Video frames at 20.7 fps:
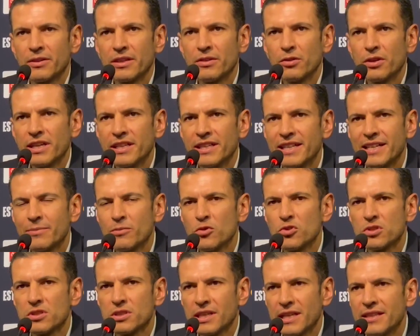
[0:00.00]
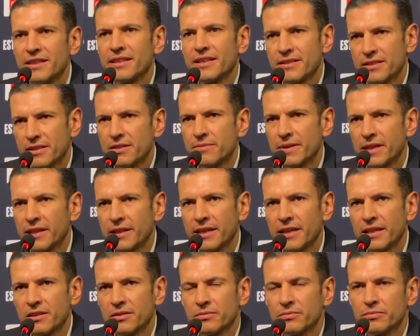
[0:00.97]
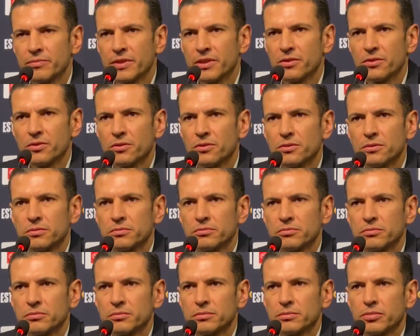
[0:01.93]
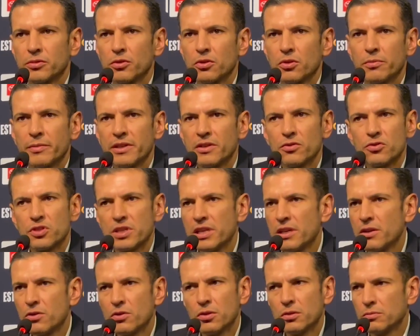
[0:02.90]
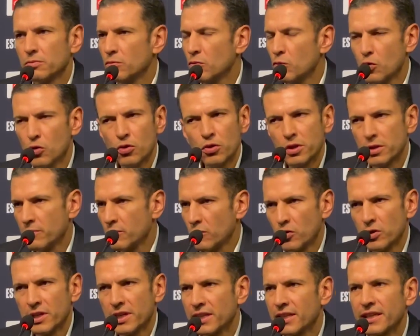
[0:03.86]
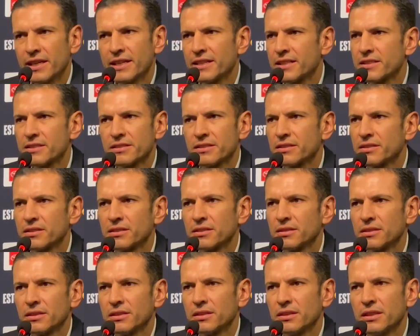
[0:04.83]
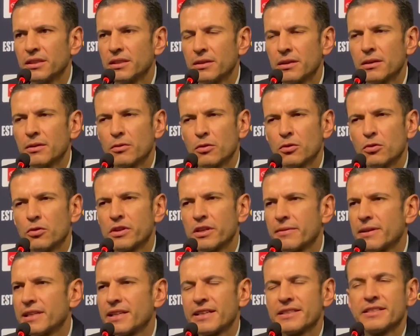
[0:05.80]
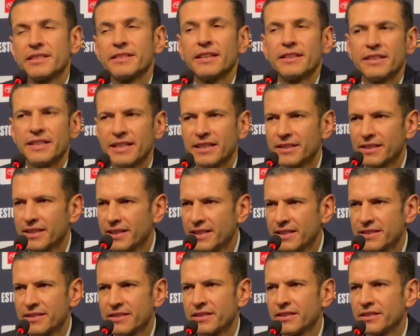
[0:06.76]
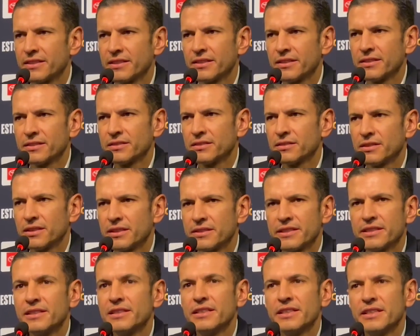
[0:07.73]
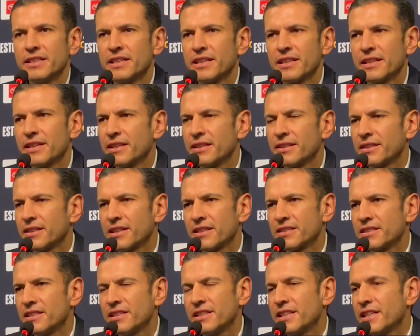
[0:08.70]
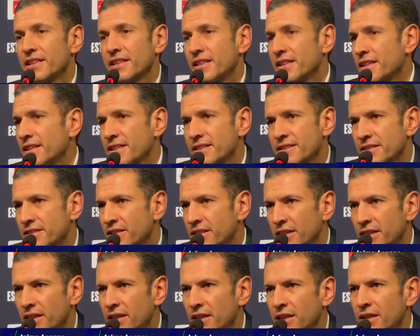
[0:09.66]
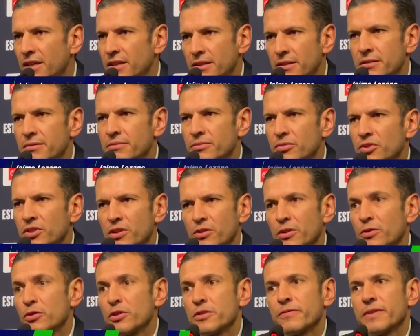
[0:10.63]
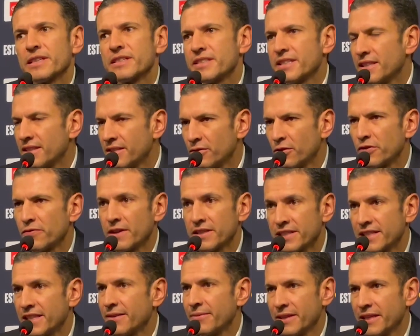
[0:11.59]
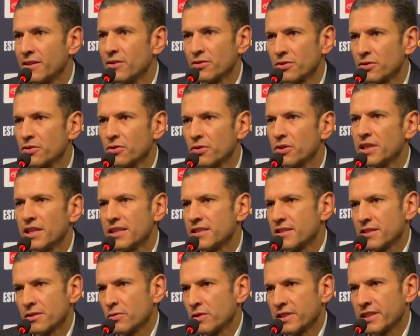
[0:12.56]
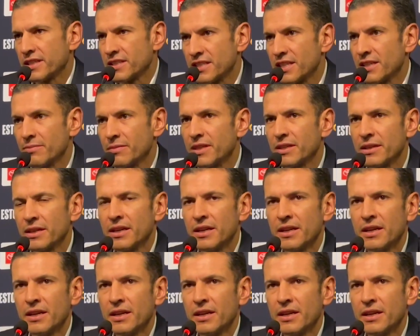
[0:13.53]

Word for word: que no generamos tantas, es verdad, pero por lo menos cinco muy, muy claras y con un rival que se te tira atrás, que hacen línea de casi línea de 10. Yo creo que no es fácil, no es fácil abrirlos, ¿no? Y esa es nuestra chamba.